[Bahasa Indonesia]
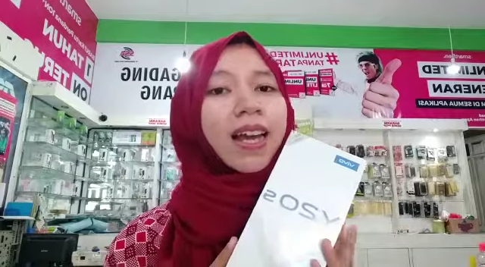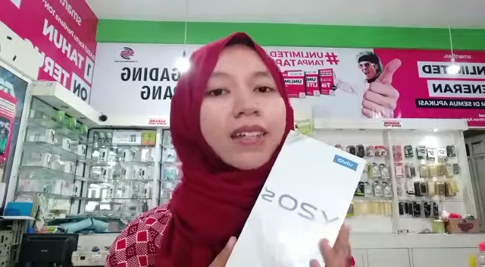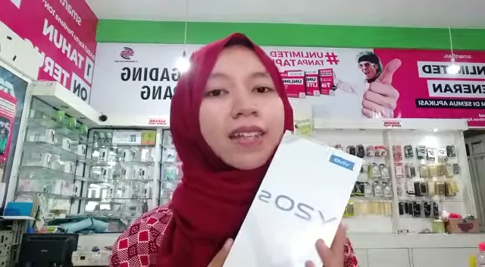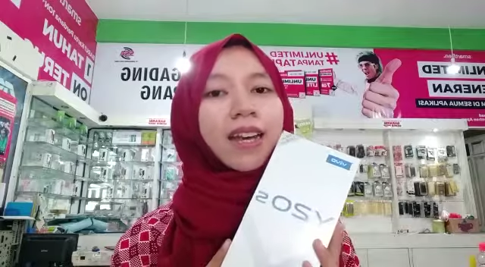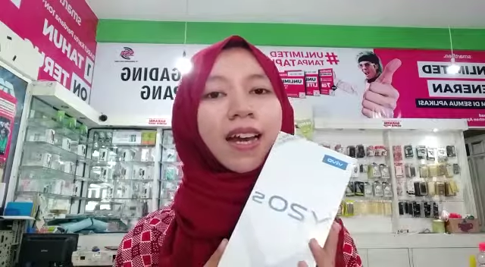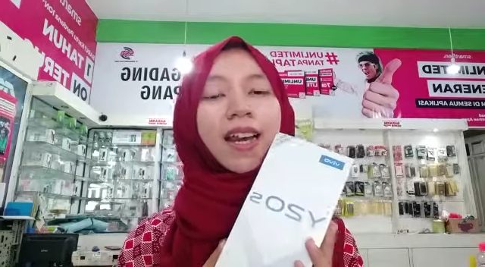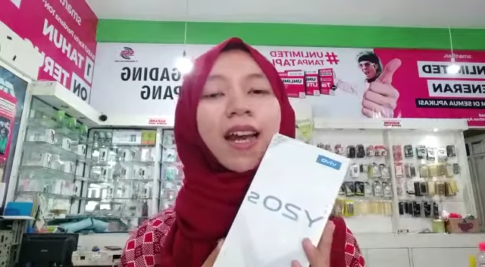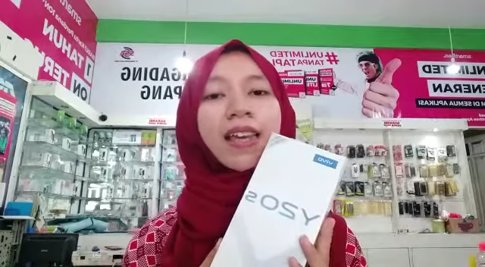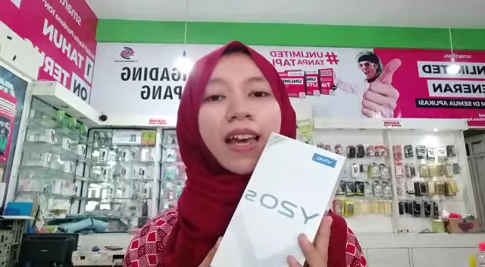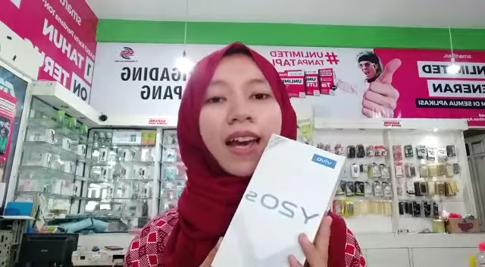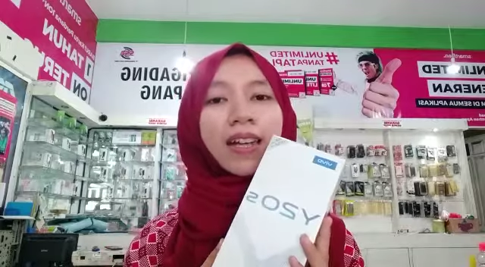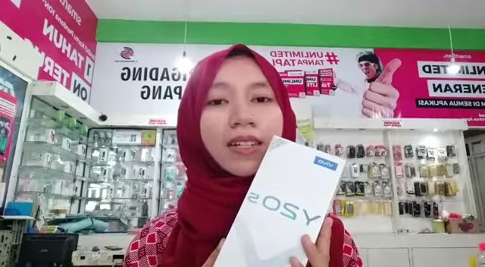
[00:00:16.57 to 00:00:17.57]
dengan
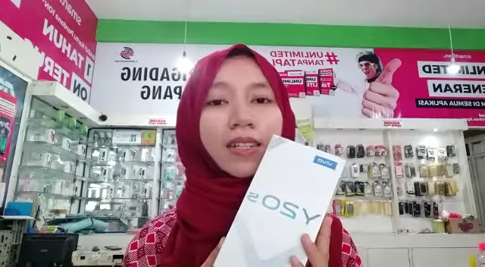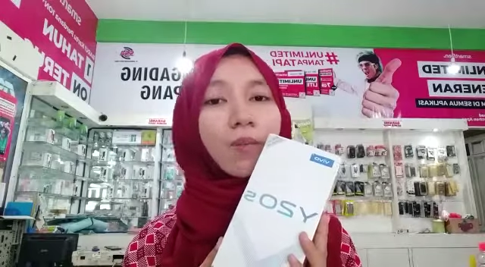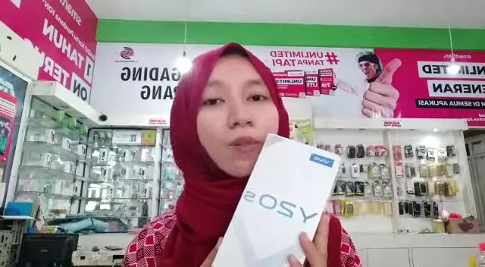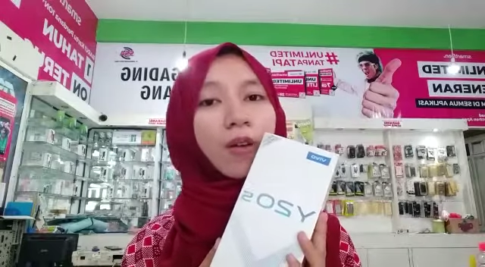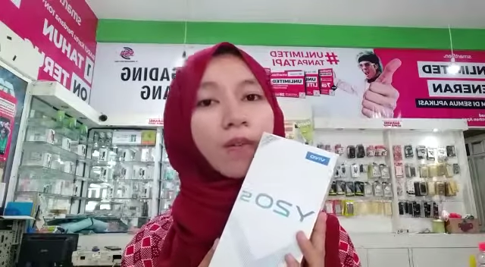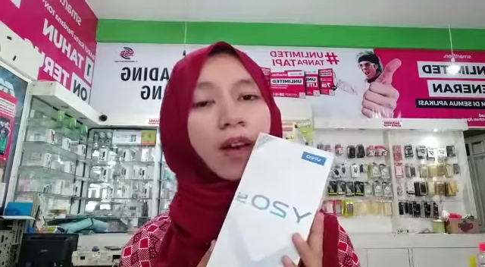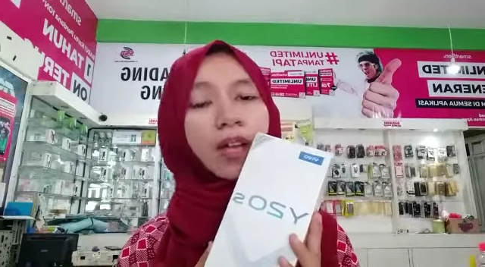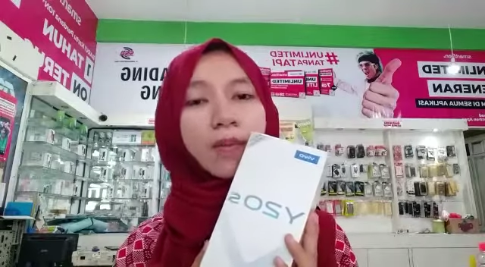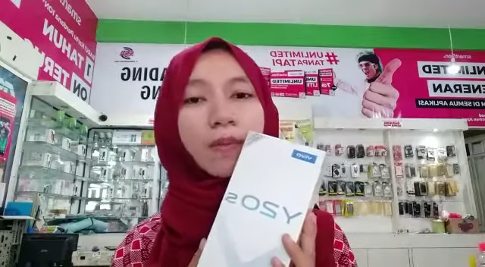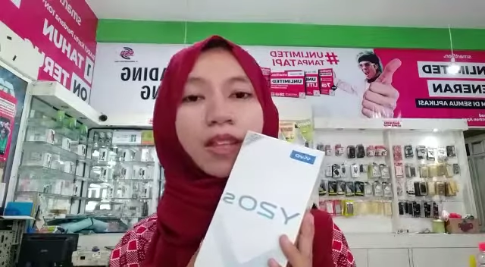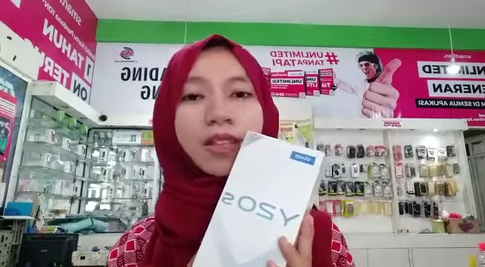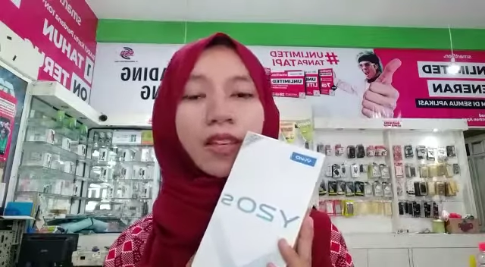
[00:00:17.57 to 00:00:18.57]
layar
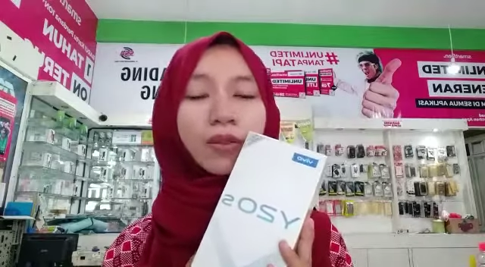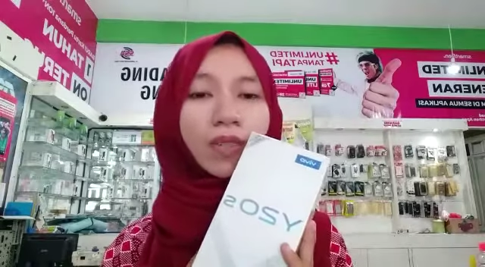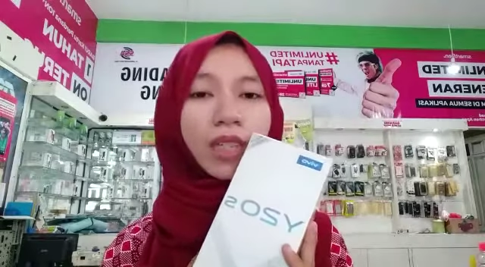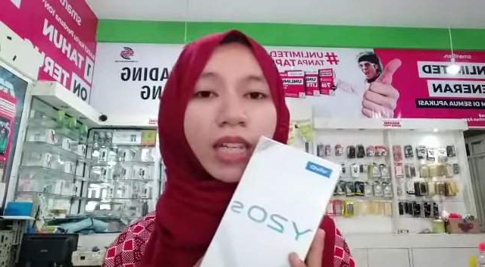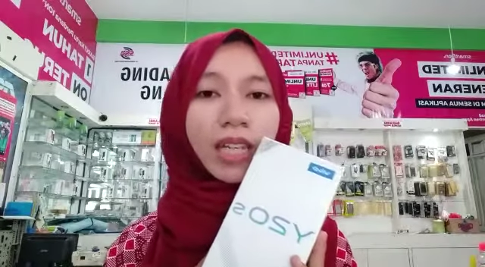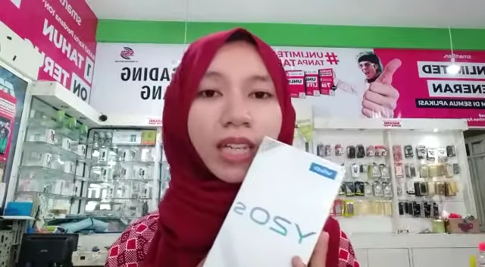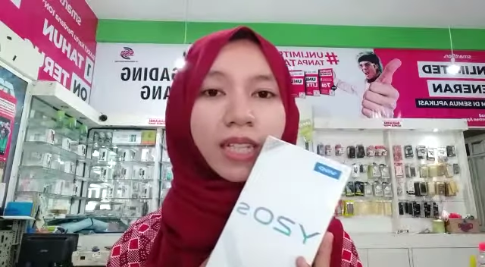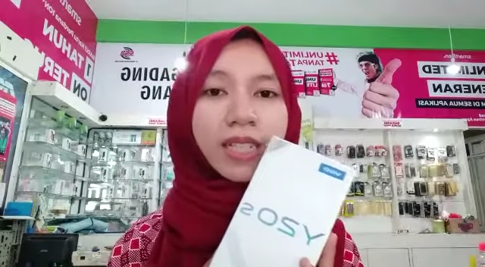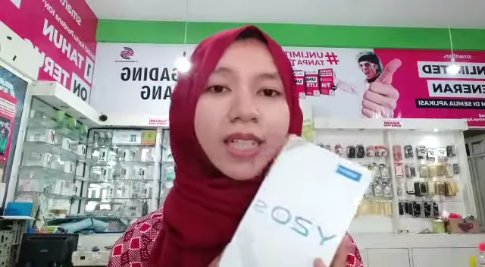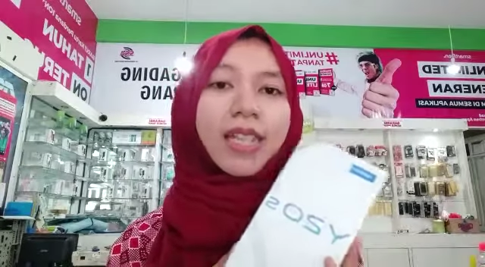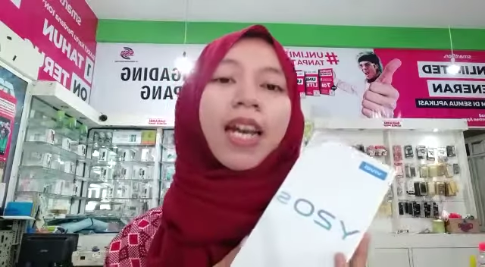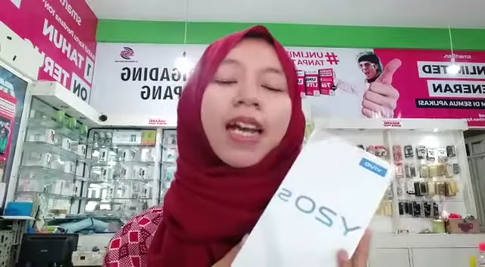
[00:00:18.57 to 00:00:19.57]
6,51 inch